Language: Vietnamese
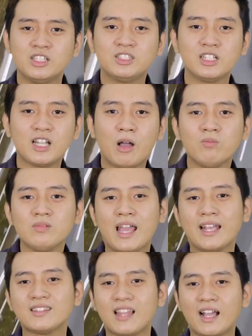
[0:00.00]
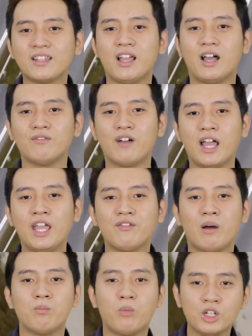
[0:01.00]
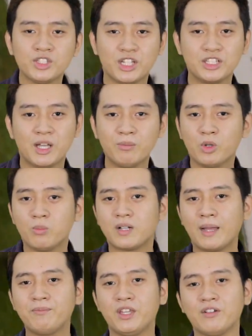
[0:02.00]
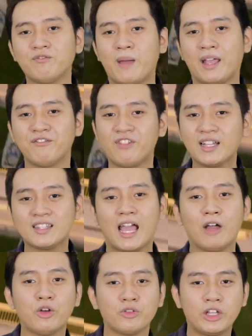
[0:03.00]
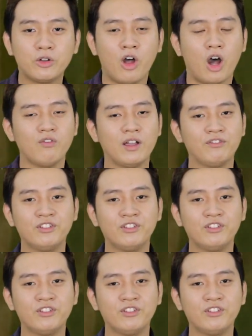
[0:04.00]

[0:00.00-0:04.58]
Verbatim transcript: Sức nóng đang tăng dần và hy vọng Bosch sẽ sớm cung cấp những bản phát thảo đầu tiên của họ về